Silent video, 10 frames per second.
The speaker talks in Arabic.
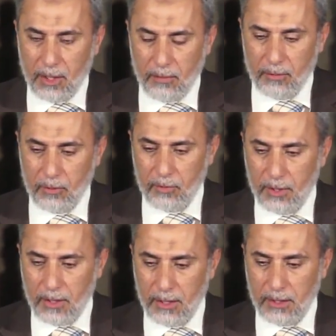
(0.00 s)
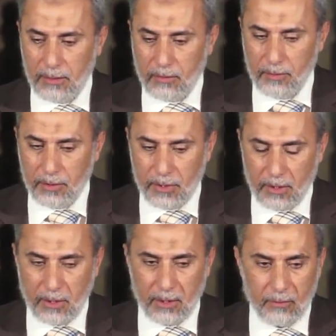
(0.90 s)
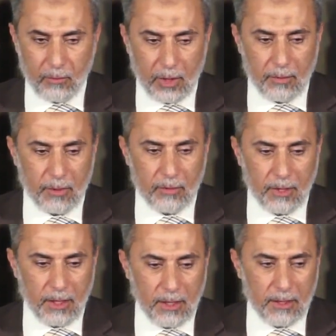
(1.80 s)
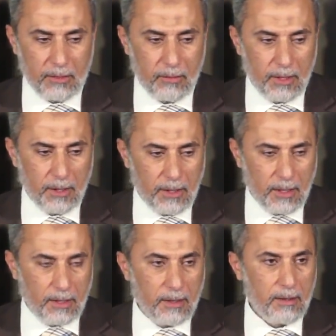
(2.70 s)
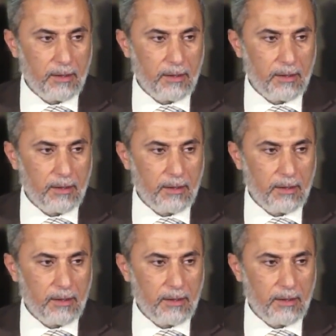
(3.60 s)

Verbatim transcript: أحمد البداية والبشارة محمد النهاية والهداية